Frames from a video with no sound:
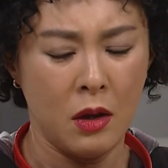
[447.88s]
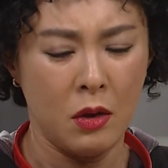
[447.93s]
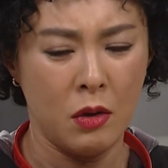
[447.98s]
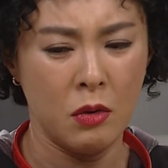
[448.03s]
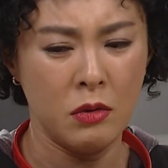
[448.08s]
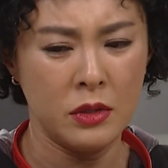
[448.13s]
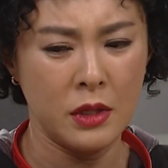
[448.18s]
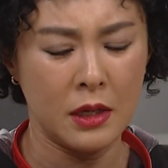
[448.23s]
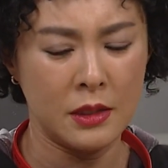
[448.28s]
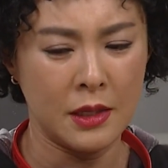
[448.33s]

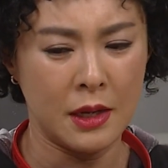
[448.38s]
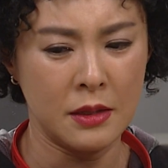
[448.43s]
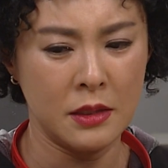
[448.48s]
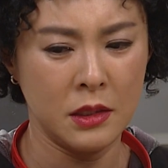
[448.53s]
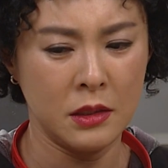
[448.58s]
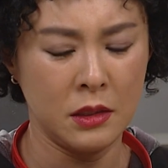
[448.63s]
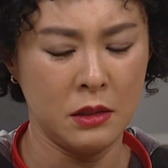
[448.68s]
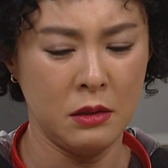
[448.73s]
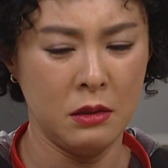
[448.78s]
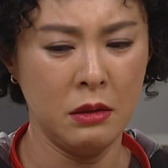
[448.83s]
혼자
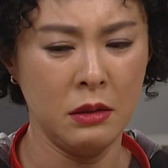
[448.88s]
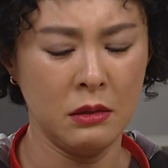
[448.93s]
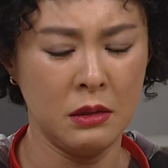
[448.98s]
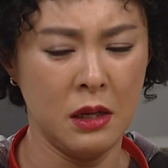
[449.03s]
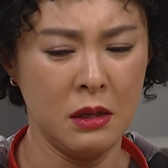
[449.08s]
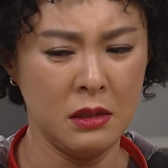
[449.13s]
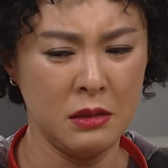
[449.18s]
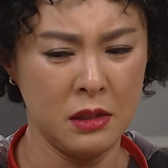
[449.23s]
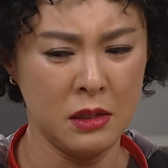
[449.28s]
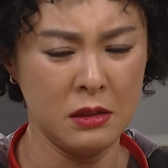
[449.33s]
자식
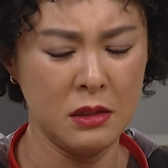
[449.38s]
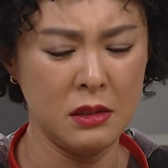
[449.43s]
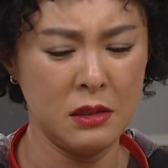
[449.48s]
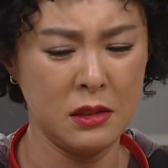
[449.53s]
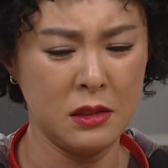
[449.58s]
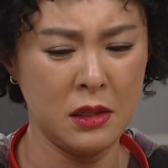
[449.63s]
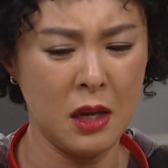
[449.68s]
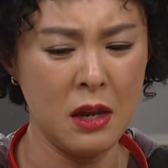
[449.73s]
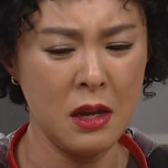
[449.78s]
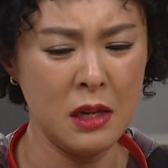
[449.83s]
키우기
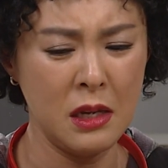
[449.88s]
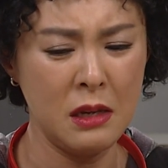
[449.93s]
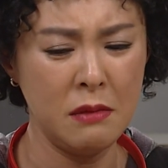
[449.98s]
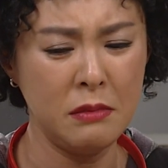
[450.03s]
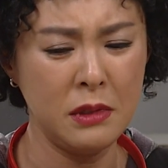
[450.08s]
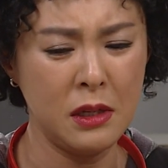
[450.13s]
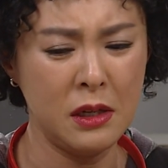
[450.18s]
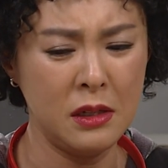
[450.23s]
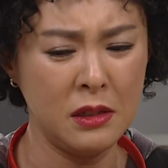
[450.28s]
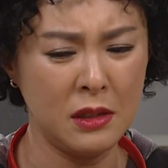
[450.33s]
진짜
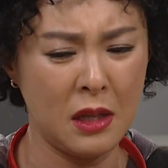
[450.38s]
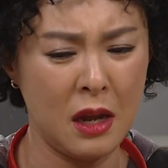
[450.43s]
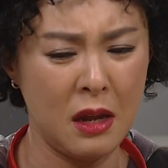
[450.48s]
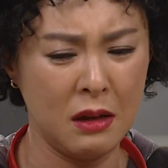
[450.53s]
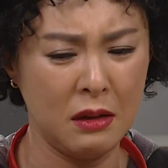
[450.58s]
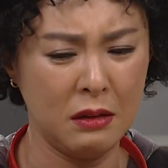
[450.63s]
힘들다.